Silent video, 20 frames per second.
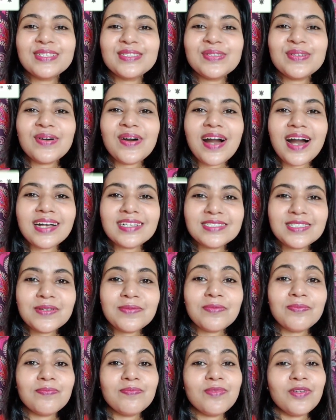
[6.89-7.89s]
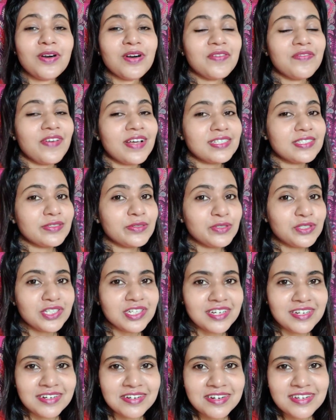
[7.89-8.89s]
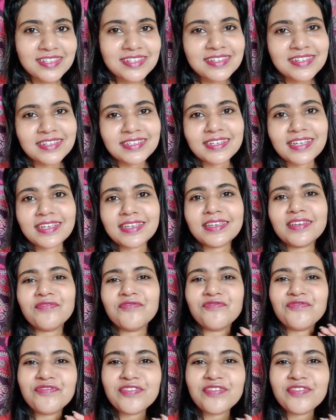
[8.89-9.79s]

तो आज के ब्लॉग वैसे कुछ इंटरेस्टिंग नहीं है